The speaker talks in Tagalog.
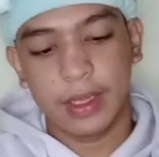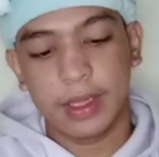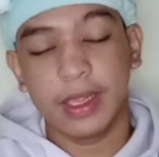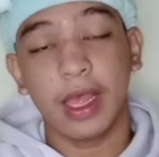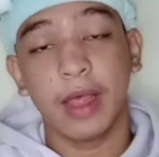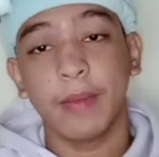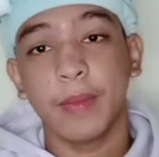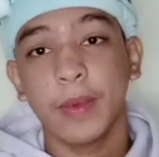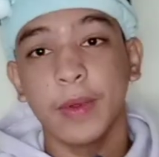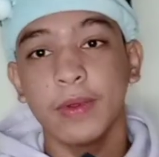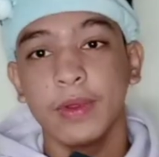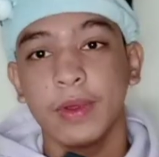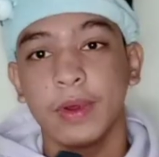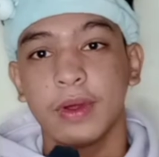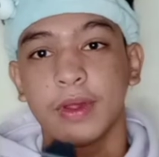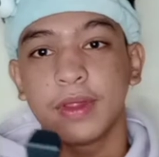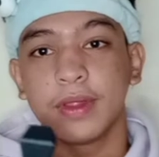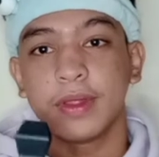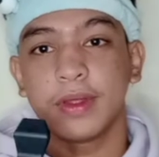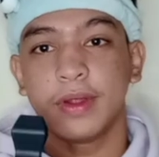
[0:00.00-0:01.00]
cellphone
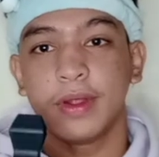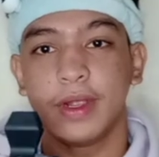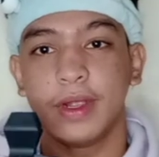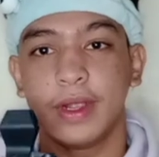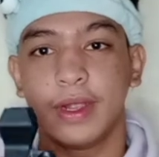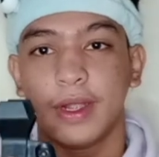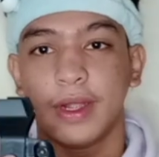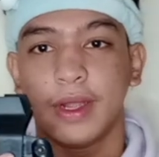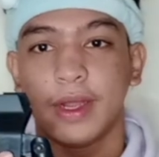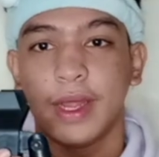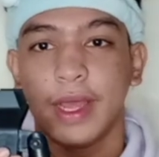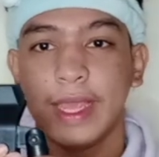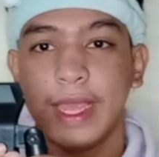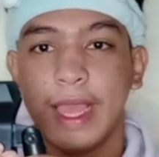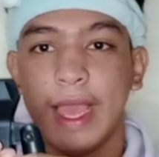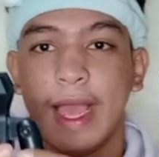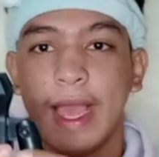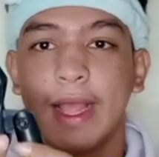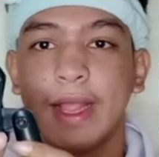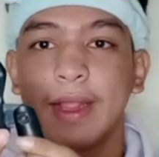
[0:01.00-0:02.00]
holder.
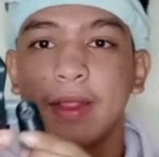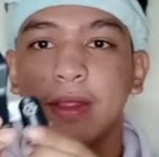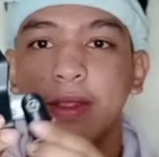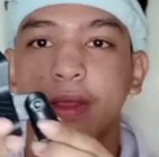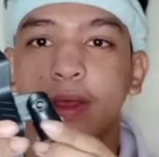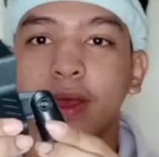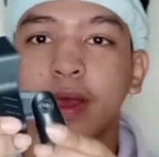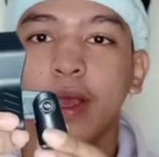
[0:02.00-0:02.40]
Ayan.